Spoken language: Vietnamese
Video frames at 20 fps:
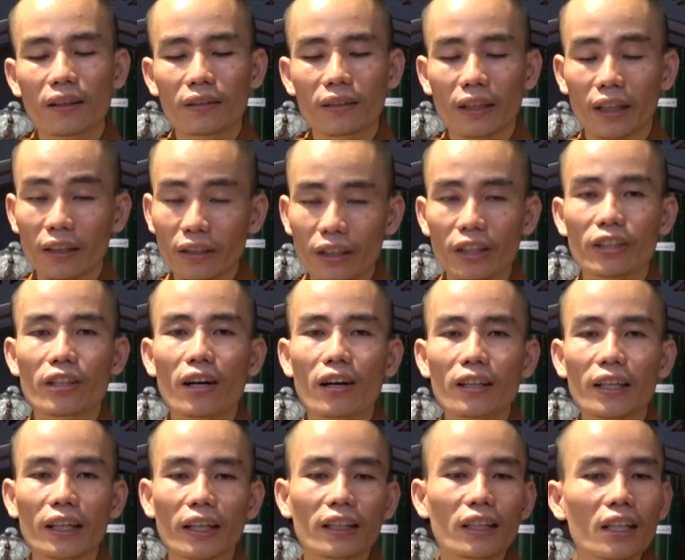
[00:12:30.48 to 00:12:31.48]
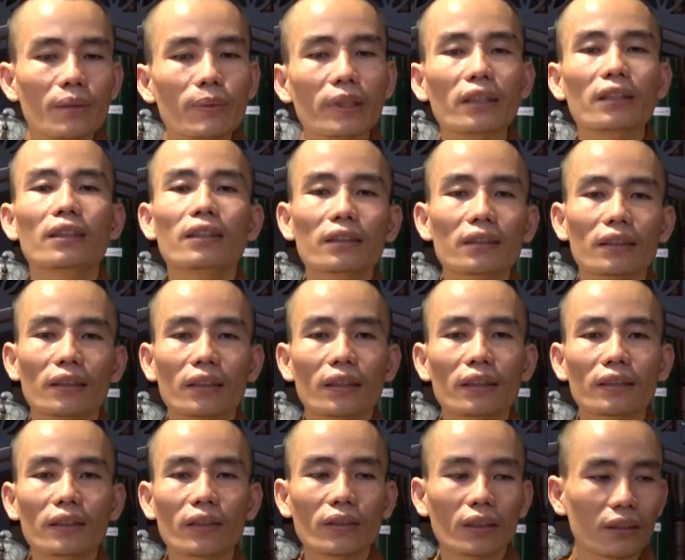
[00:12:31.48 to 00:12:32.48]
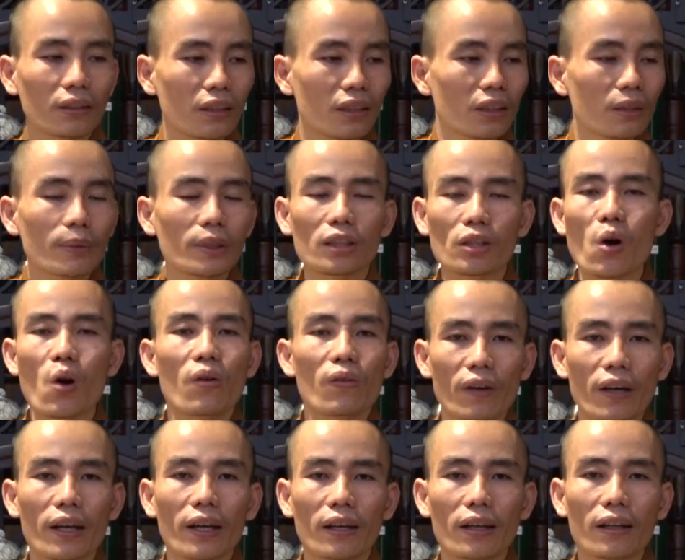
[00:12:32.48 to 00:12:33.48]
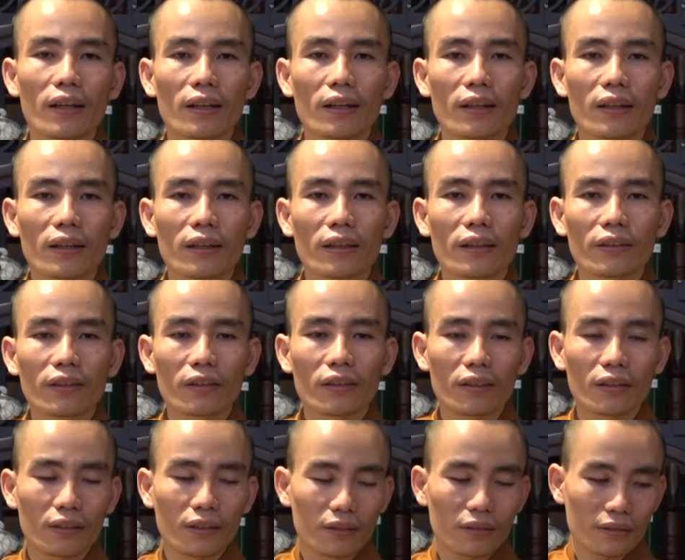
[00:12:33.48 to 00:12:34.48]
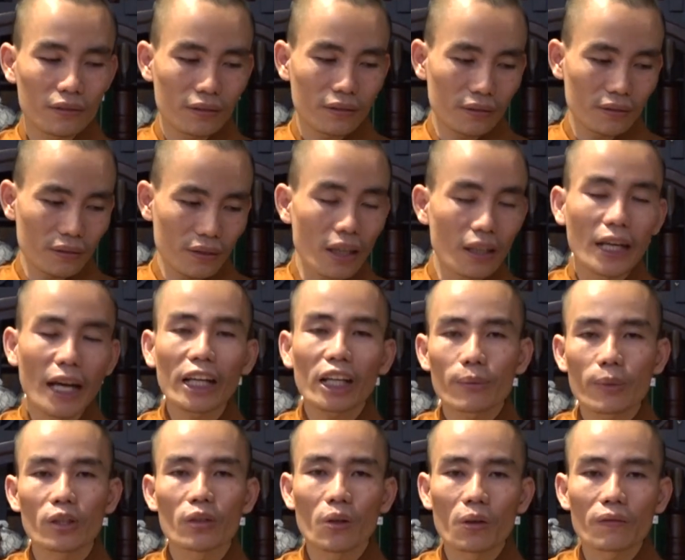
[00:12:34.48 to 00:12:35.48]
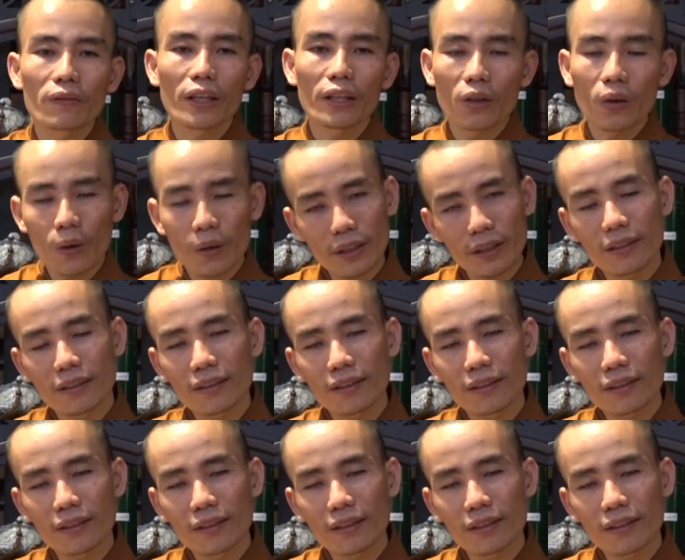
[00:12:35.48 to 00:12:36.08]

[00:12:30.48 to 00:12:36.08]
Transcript: Thì cái người đó là cái nơi mình nương tựa cho tình thương của mình đổ về, cho ân ái của mình đổ về thôi.